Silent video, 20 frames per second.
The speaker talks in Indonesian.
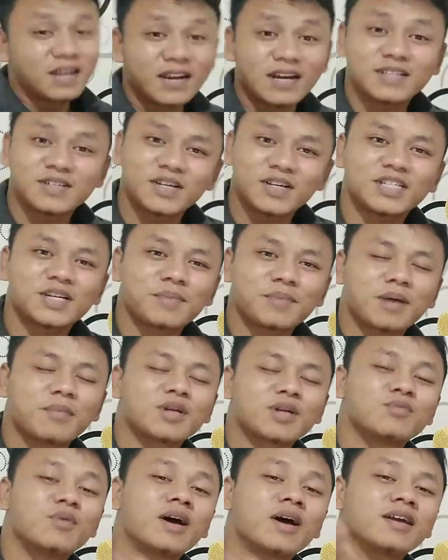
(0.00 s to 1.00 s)
Nah, saya sampai apa kabar
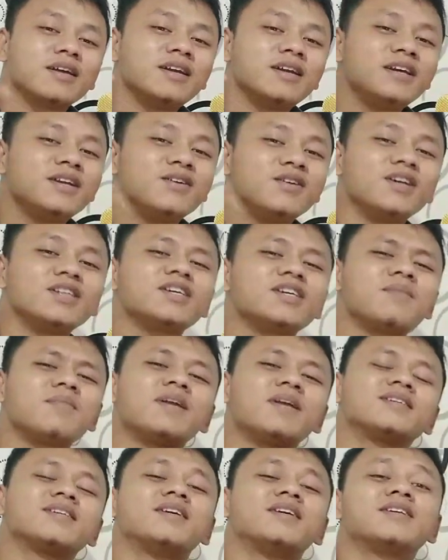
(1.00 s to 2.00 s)
semua hari ini Indonesia,
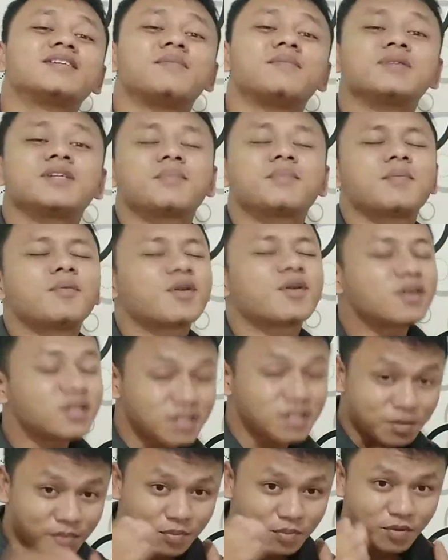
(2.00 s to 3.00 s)
Malaysia, dari Sabang sampai Merauke.
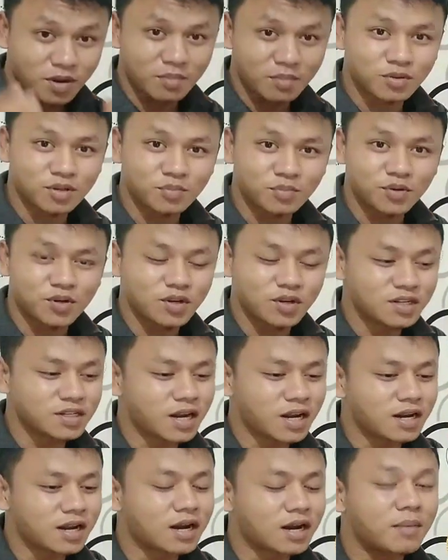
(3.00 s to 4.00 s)
Siapa yang mungkin nonton video ini
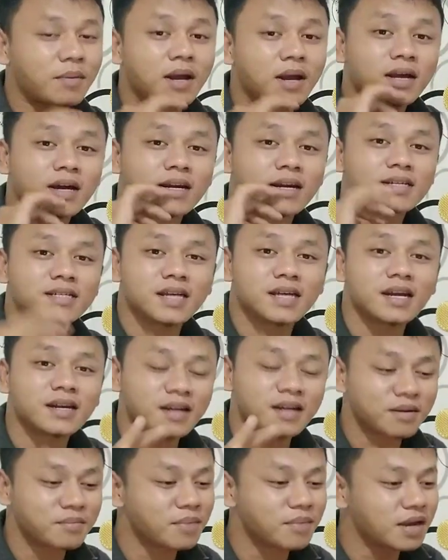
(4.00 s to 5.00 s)
selain harap hal keadaan sehat
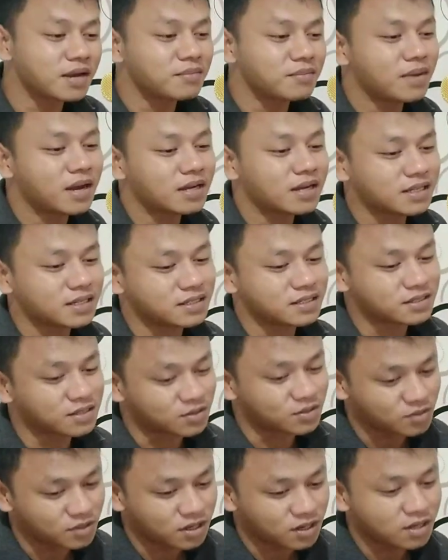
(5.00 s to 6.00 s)
dan baik-baik saja
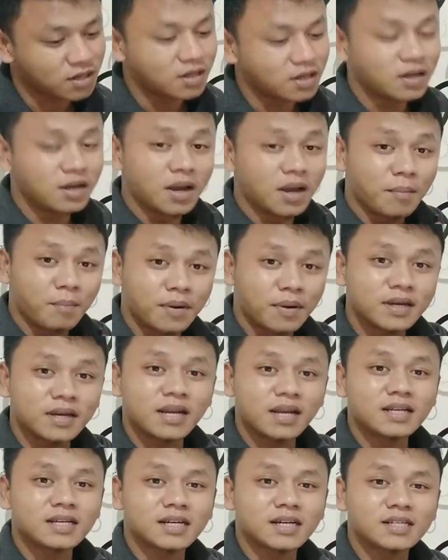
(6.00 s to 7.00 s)
tentunya. Bagi
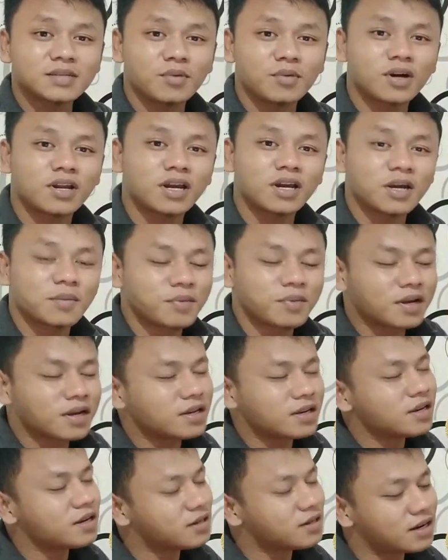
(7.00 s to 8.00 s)
kalian sakit semoga diangkat
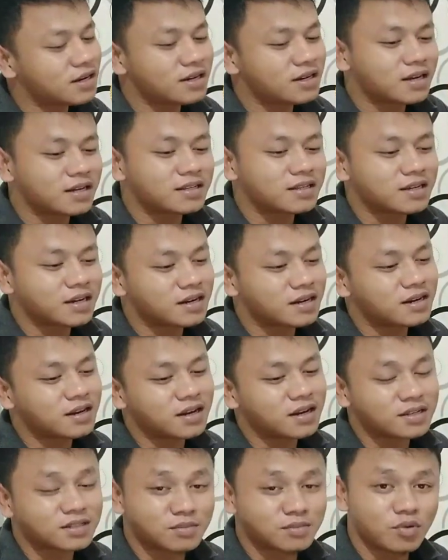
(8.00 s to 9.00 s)
penyakitnya dan digantikan
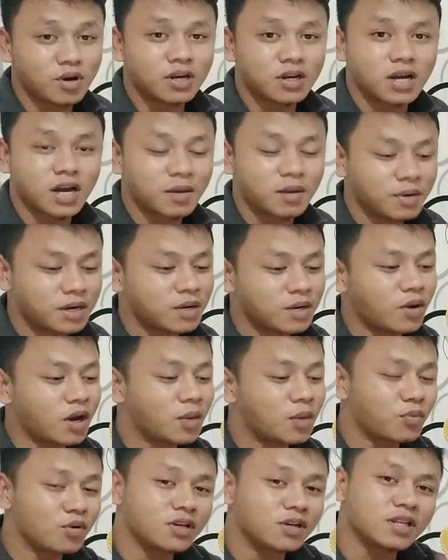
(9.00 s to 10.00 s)
dengan kesembuhan yang abadi.
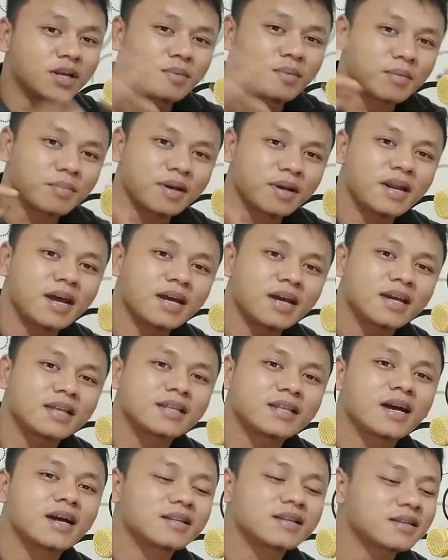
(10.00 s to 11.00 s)
Walaupun kita berbeda,
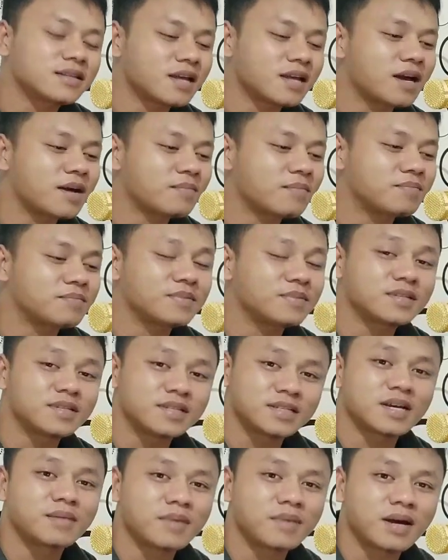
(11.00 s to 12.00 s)
kita tetap
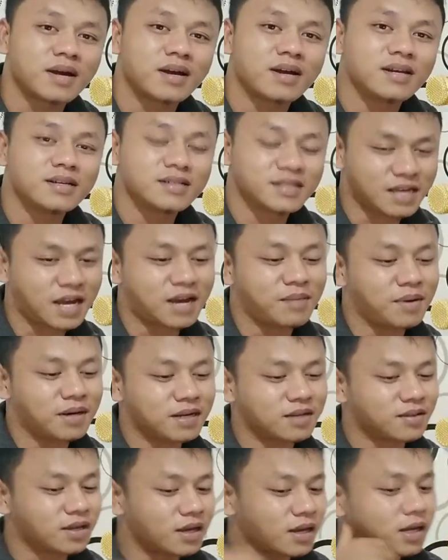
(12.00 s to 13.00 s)
sesama sahabat
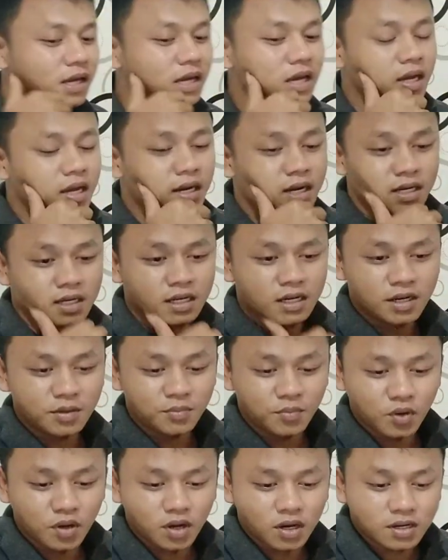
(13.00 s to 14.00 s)
gitu ya. Nah, jadi di
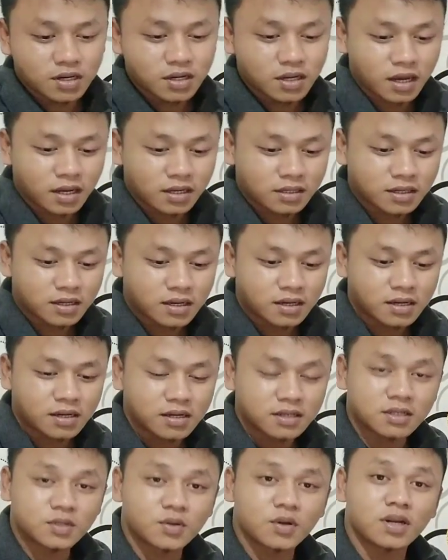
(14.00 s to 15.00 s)
video kali ini geng uh,
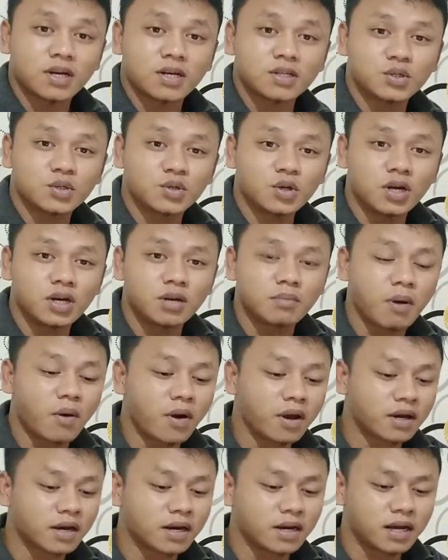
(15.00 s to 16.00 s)
sesuai dengan judul yang di
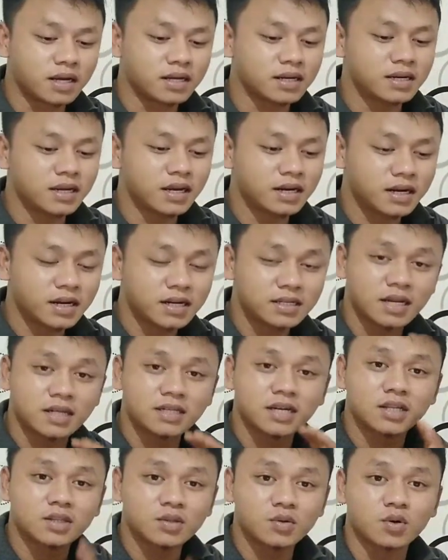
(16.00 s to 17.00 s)
bawah yang kalian lihat, ini adalah salah
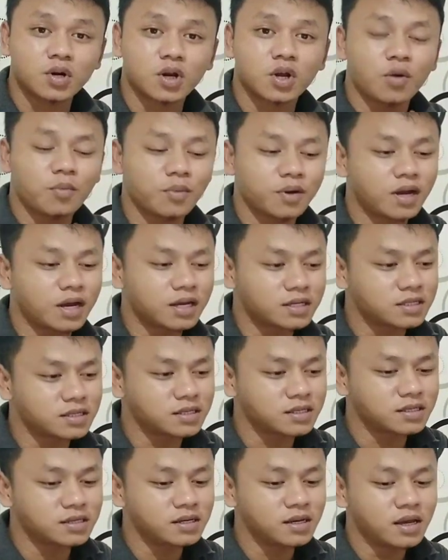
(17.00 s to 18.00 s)
satu
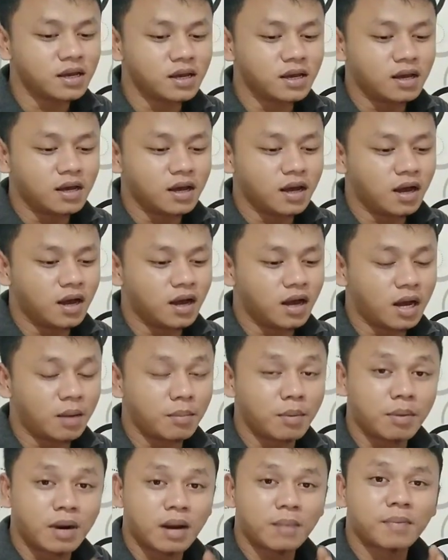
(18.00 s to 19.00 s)
rekomendasi uh,
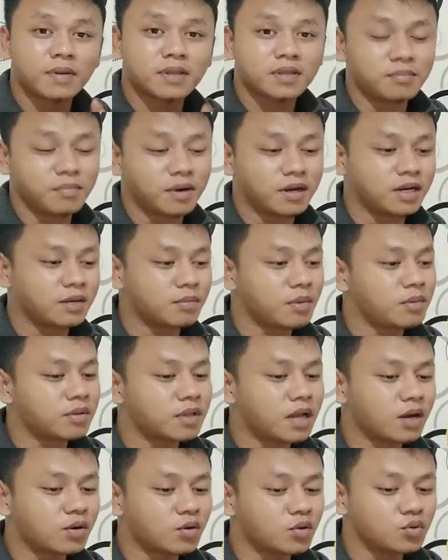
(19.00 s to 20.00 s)
beberapa teman yang
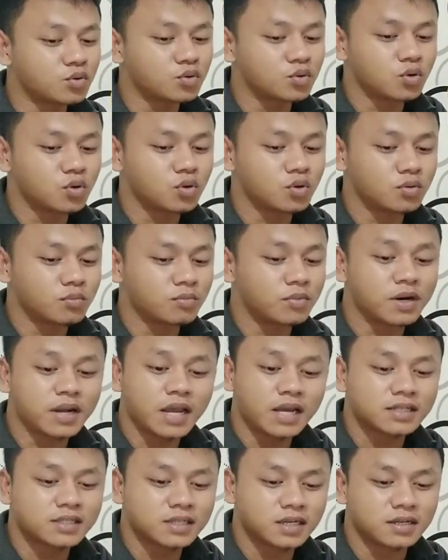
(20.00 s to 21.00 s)
meminta aku untuk
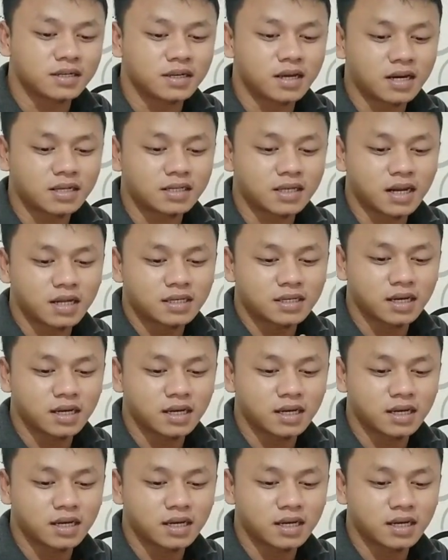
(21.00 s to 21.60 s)
mereaction dari salah